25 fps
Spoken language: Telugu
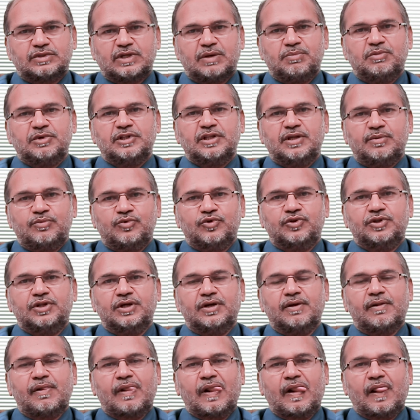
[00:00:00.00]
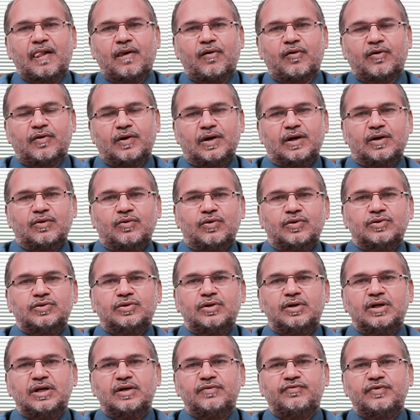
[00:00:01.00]
సంబంధం ఉంది ఒకవేళ
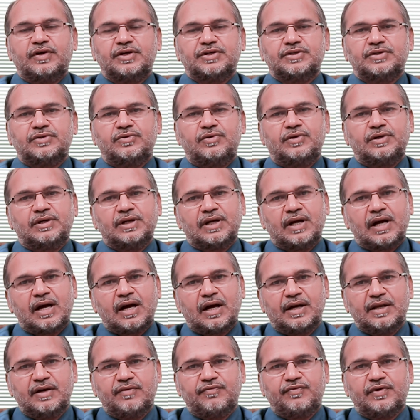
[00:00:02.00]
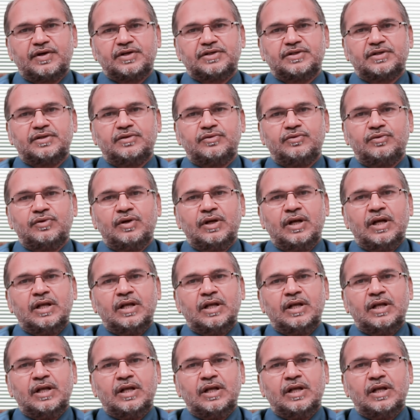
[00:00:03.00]
గొంతులో ఇన్ఫెక్షన్ ఉంటే ఆ ఇన్ఫెక్షను